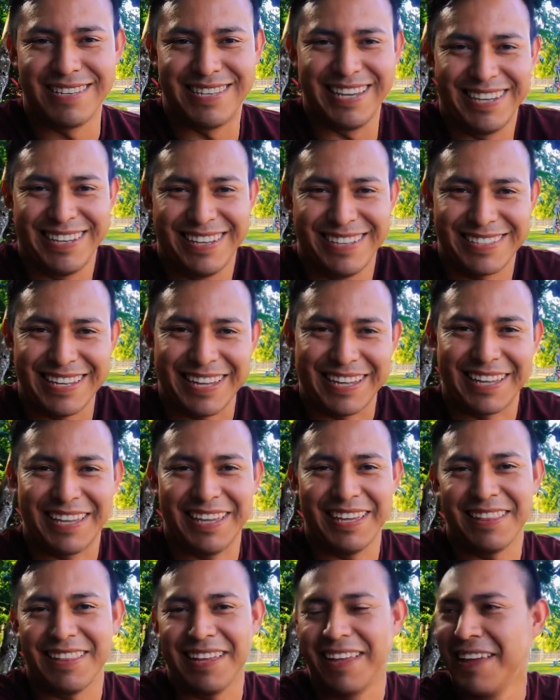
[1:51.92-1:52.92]
se, se
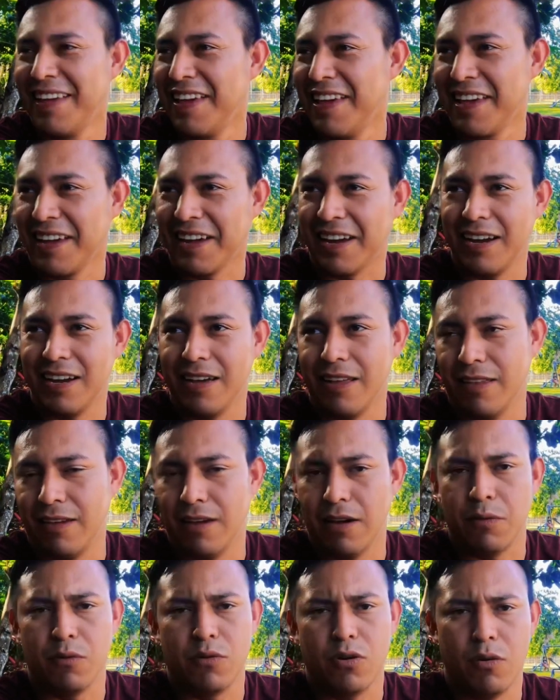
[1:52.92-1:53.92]
quita. Cada
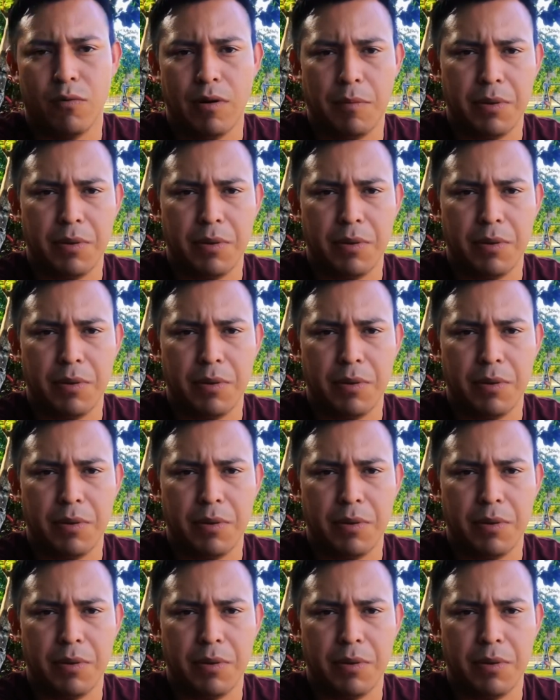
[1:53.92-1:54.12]
día uno